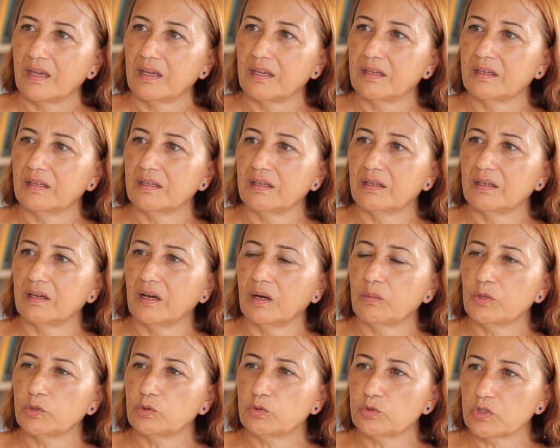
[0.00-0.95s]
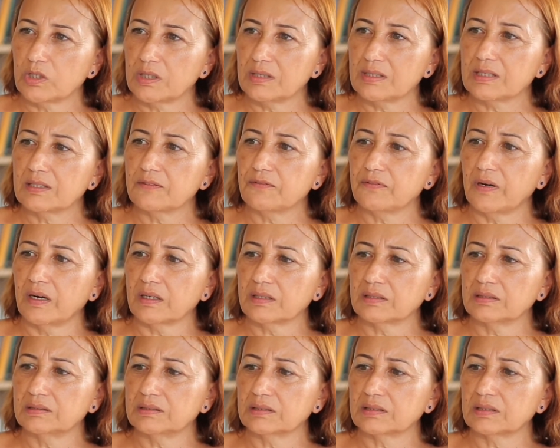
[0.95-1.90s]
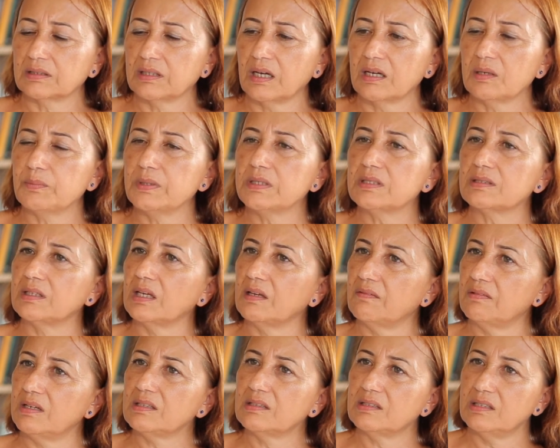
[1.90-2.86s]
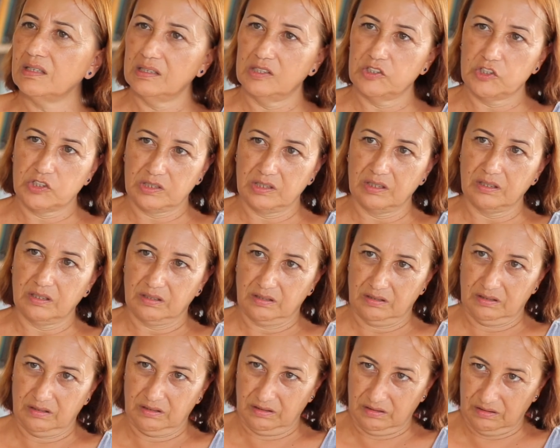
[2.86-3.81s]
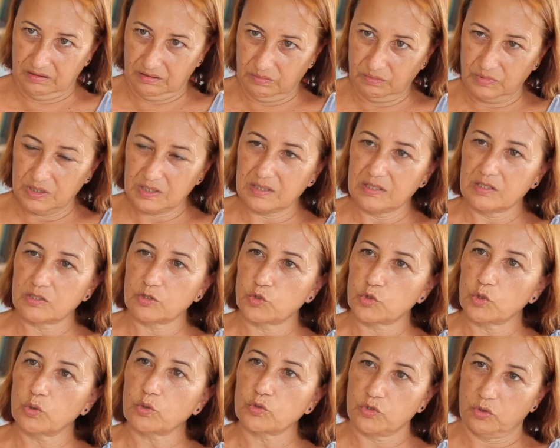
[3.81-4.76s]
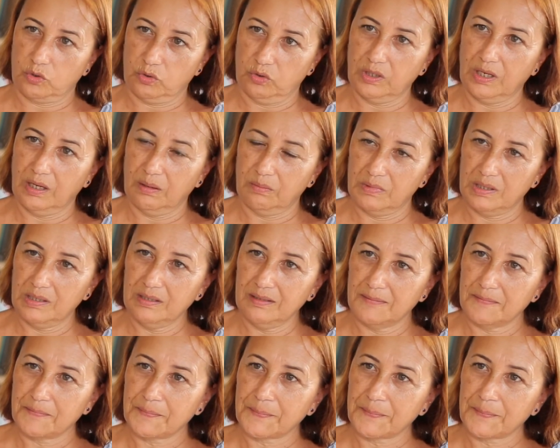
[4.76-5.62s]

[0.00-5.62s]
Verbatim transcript: Ee, ama Türkiye'deki farklılıklar bir devletle ilişki e, meselesi çok çok önemli.